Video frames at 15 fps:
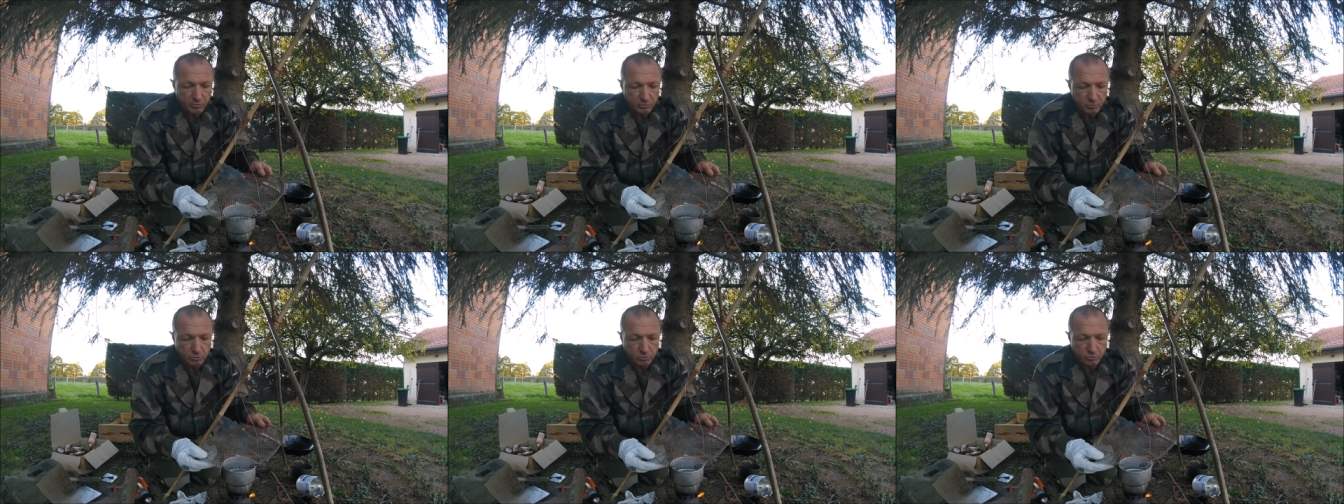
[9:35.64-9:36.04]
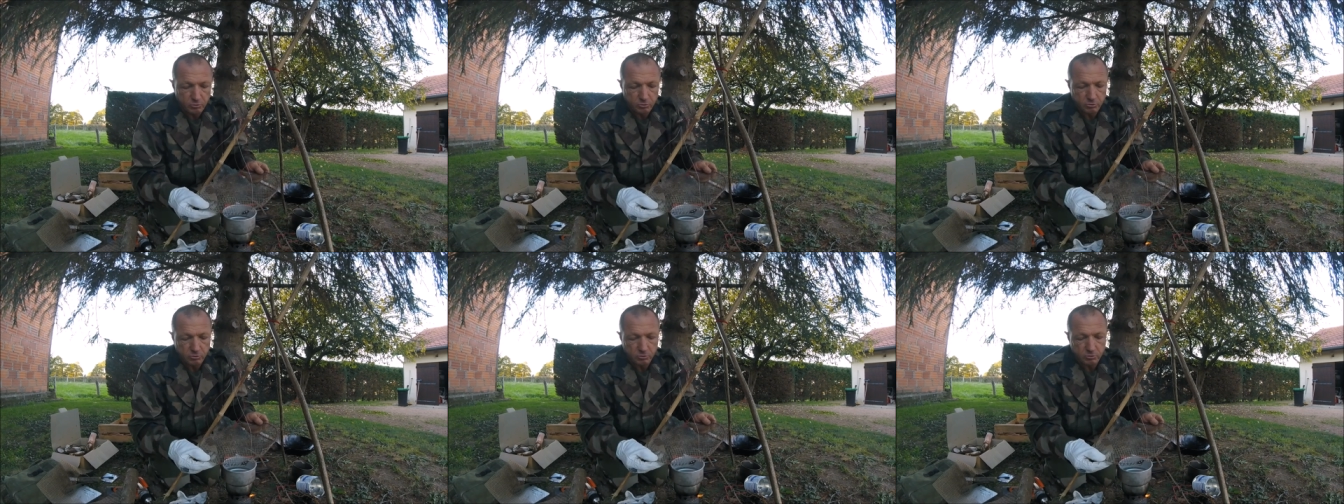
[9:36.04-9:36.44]
bout
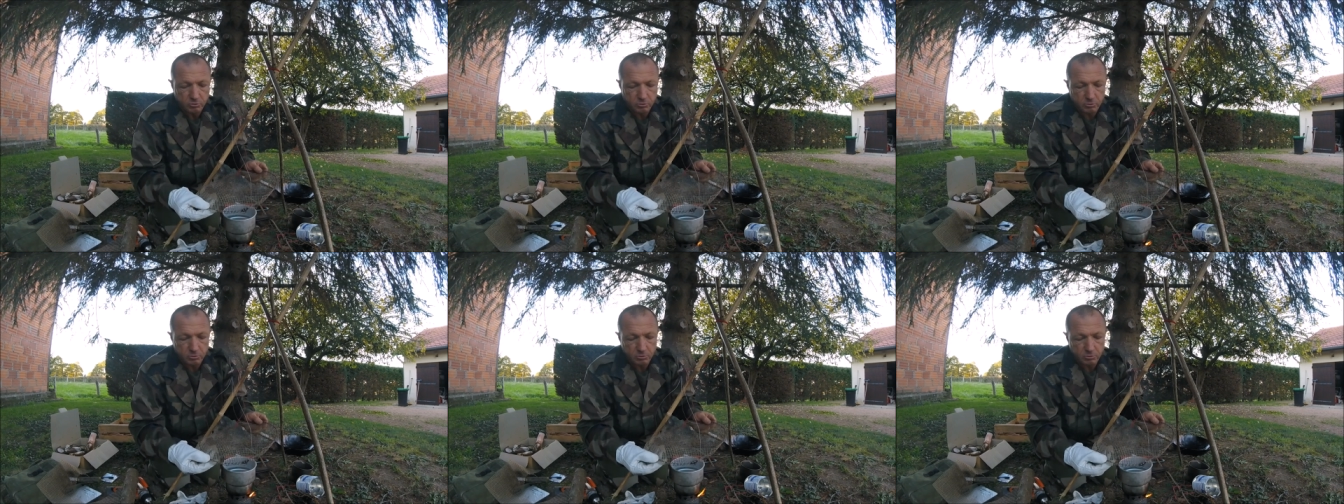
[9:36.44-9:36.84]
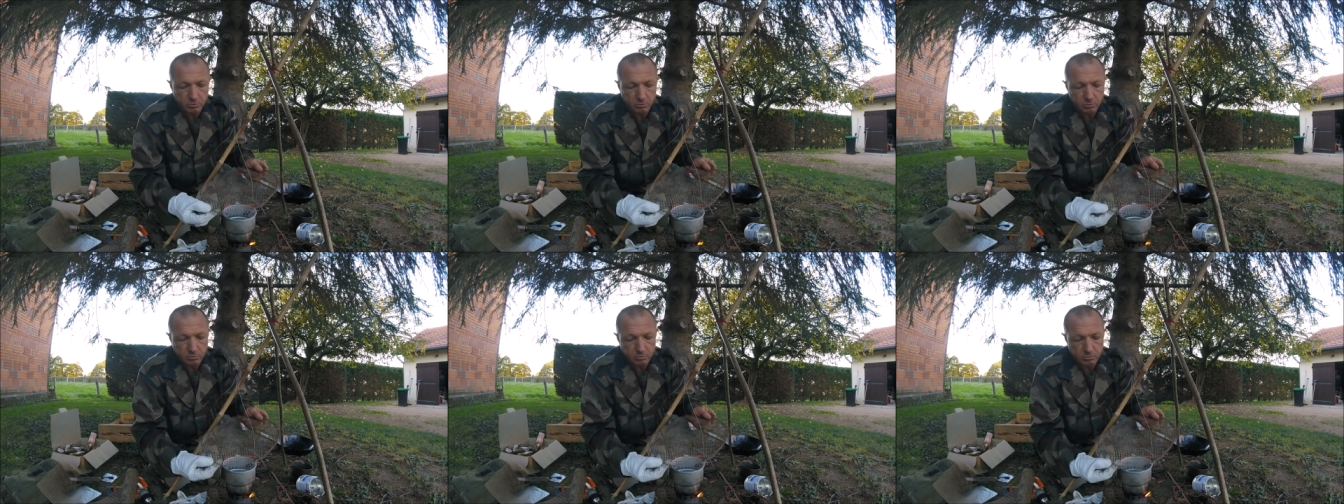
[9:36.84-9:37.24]
de
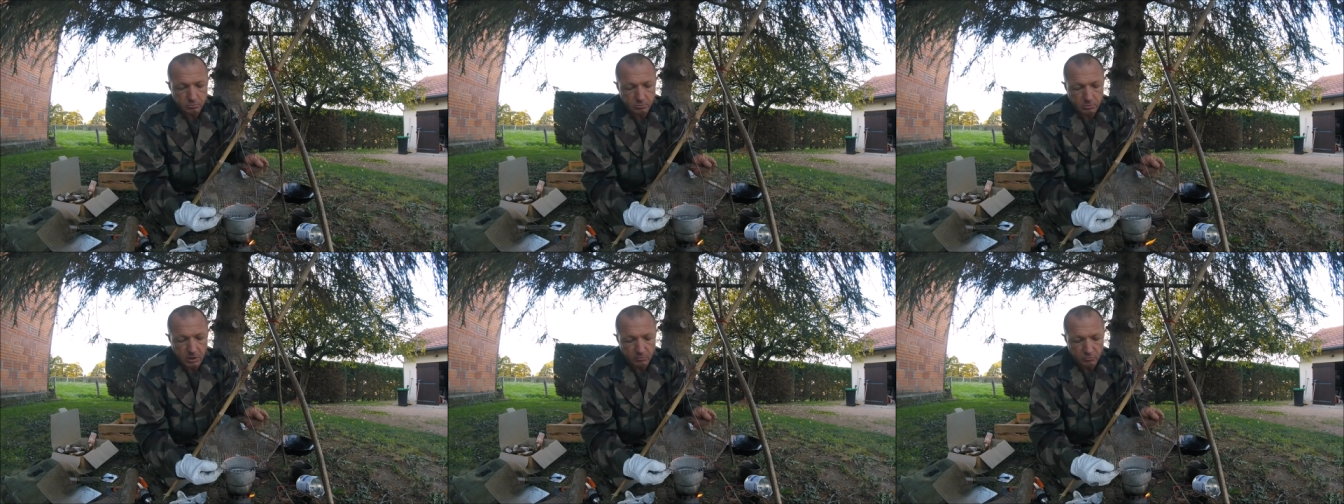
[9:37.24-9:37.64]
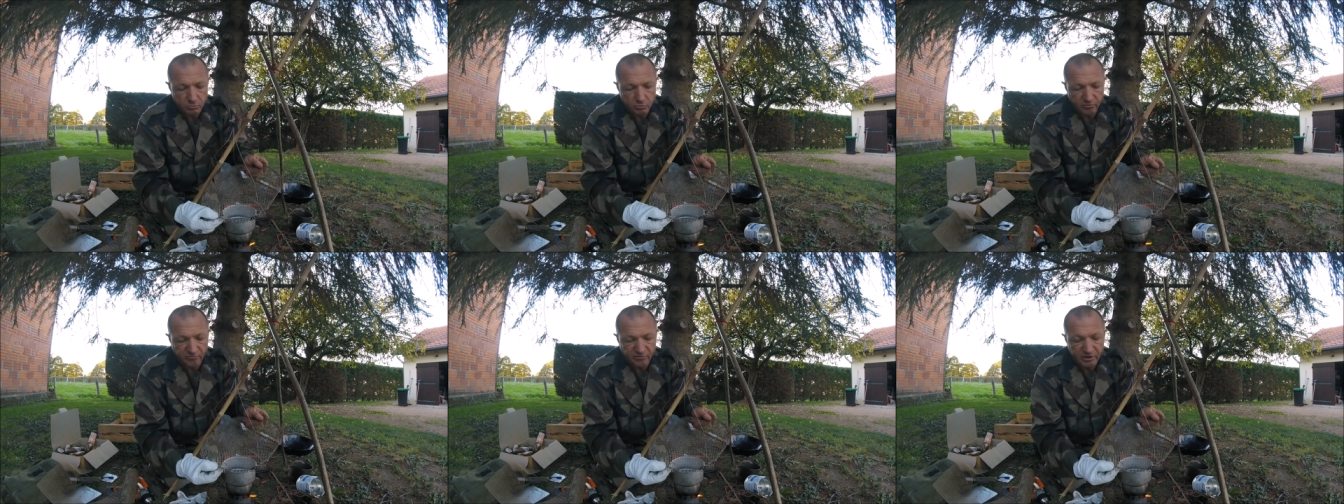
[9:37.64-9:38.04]
un
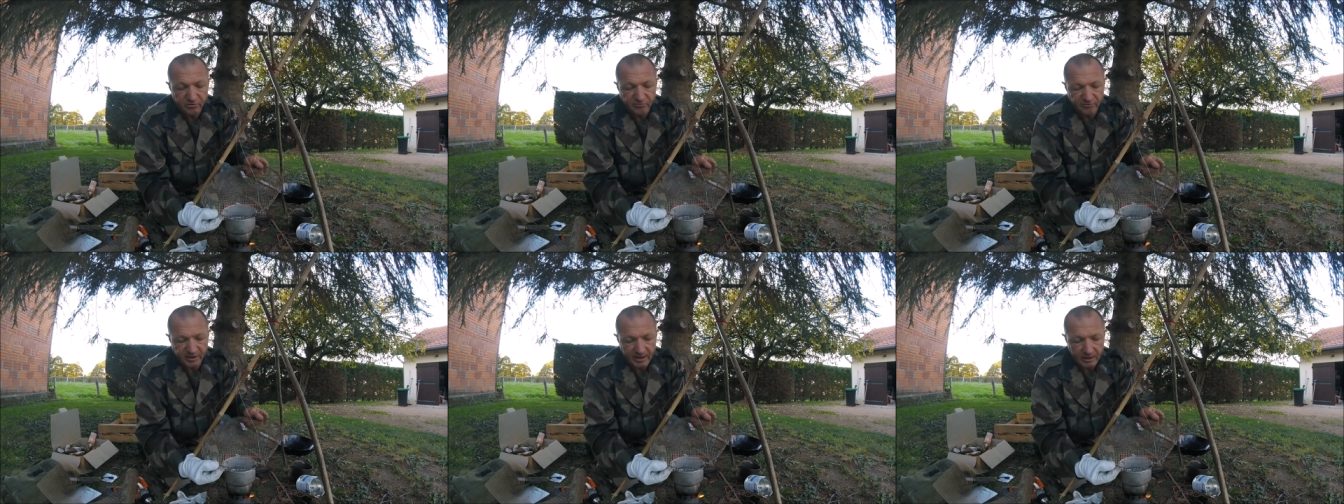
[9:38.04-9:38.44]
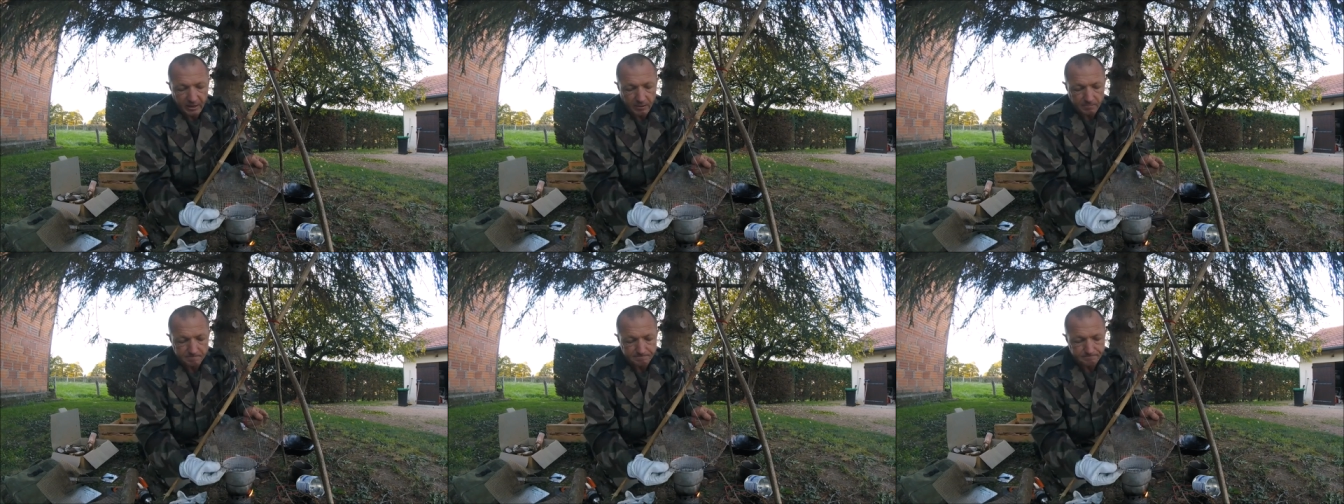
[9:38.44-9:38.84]
bout de fil de
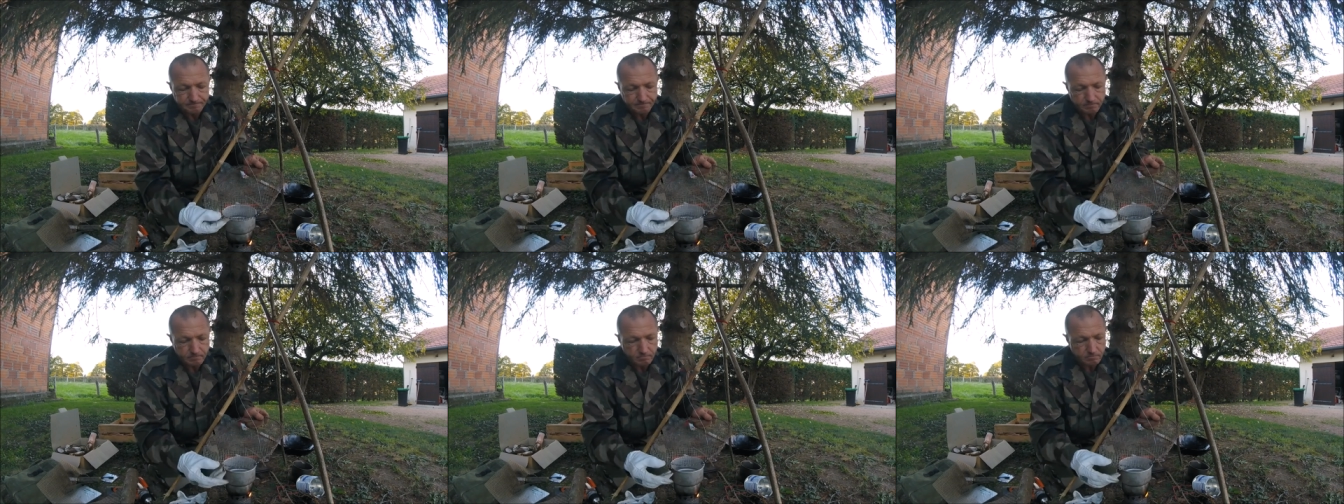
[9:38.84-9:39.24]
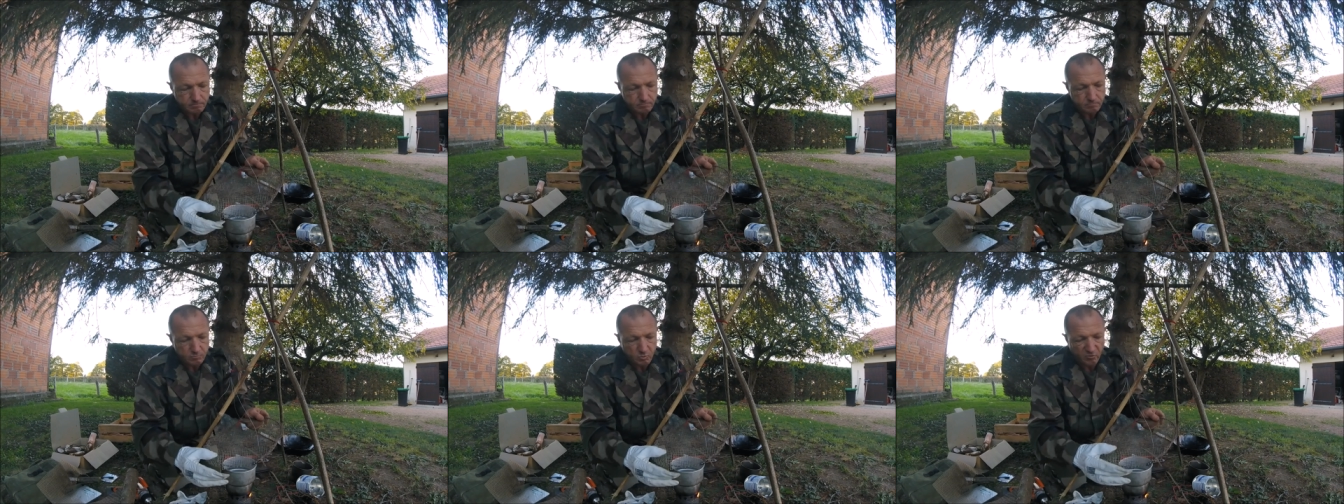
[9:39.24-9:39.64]
fer
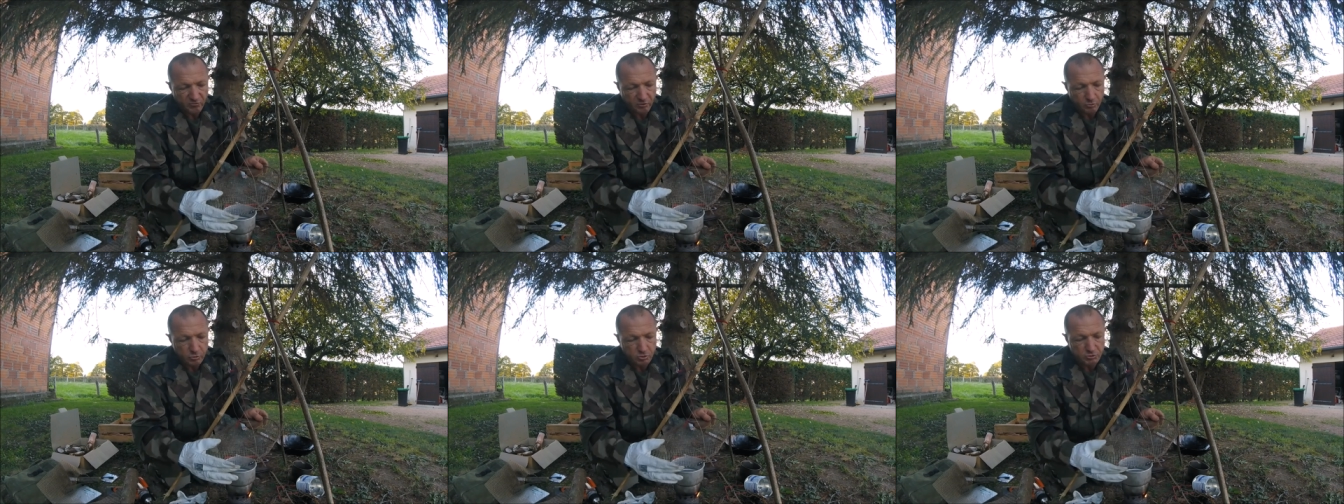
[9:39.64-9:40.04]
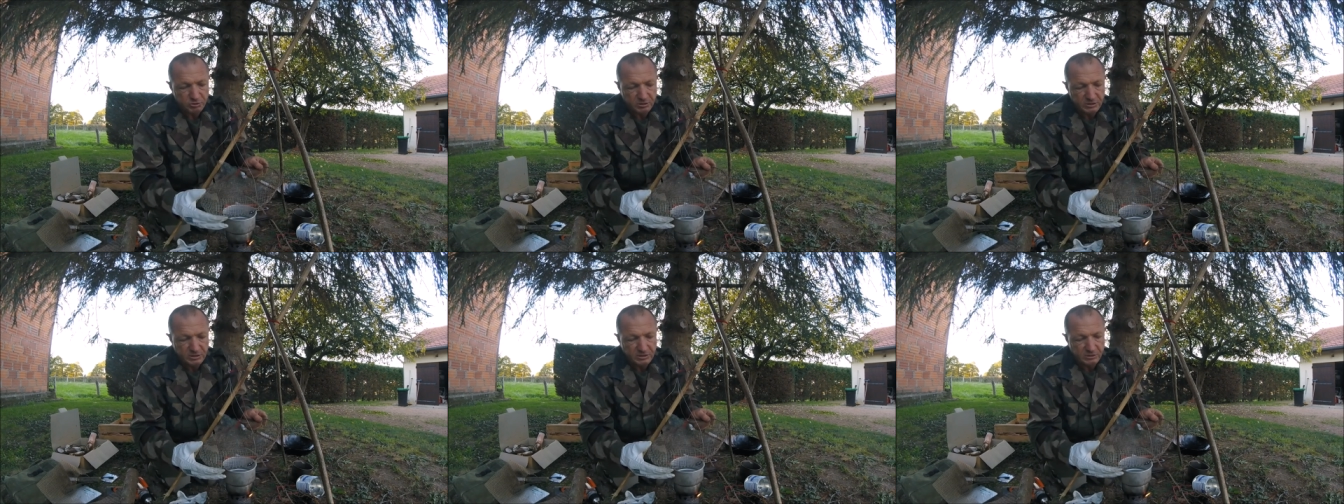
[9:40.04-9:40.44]
d'environ
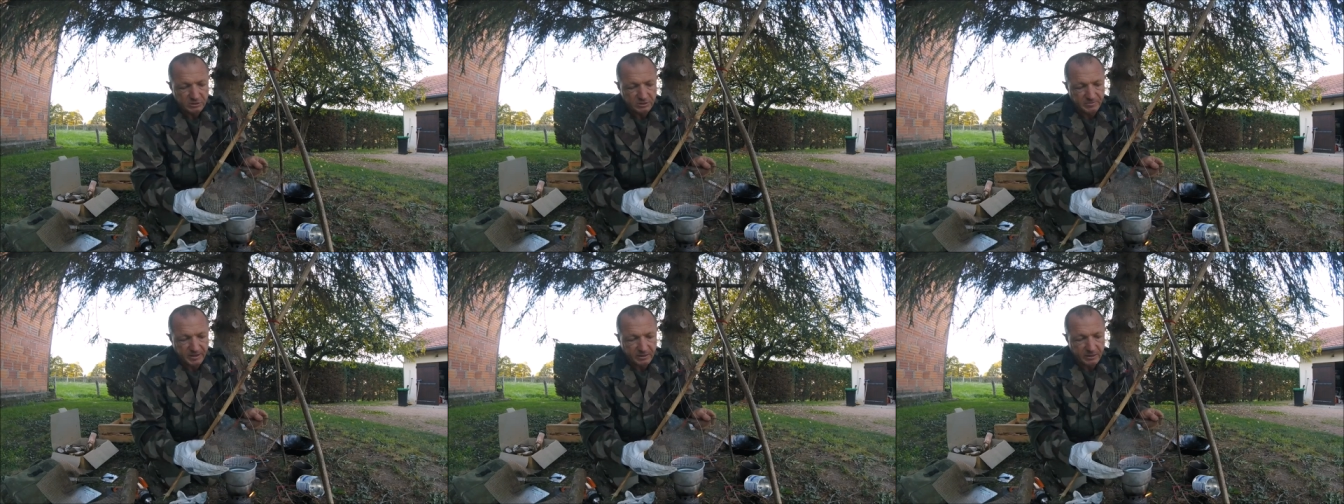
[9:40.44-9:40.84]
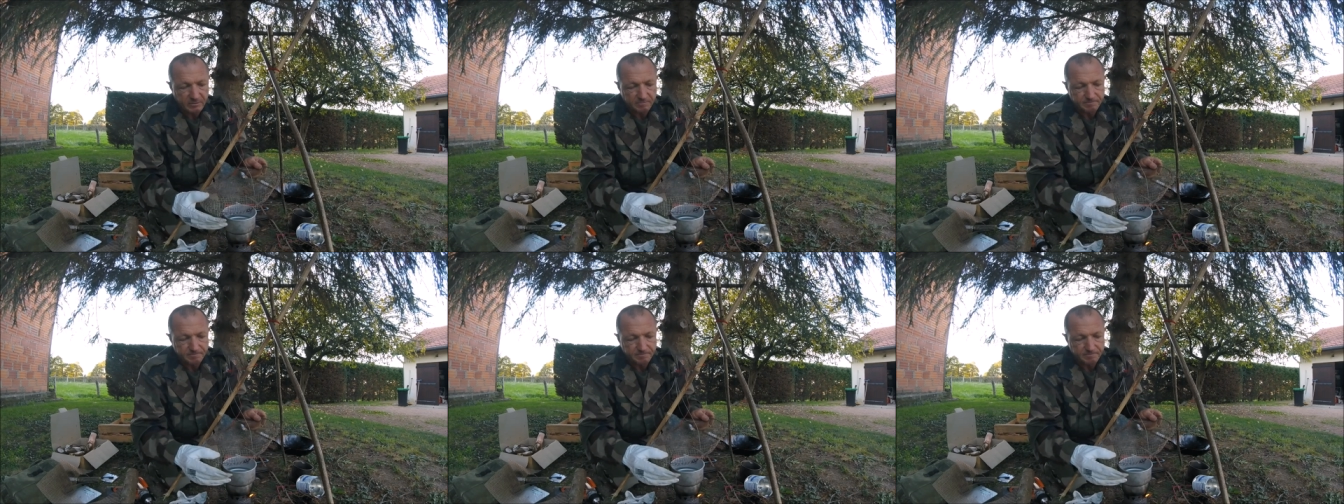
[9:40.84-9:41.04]
70 cm.